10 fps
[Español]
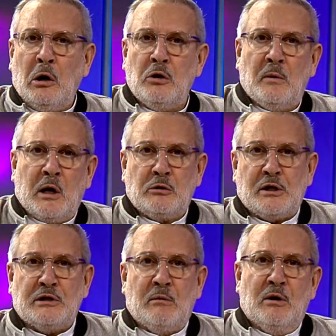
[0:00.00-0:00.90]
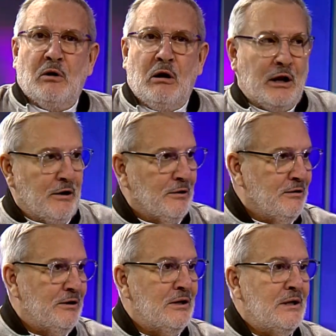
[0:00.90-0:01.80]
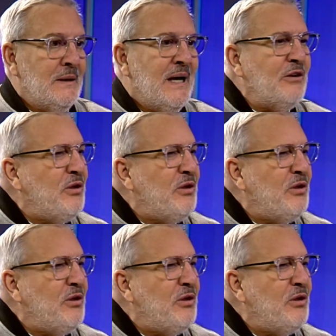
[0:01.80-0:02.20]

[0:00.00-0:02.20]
yo me gano 30 mil dólares. No, no. Eso es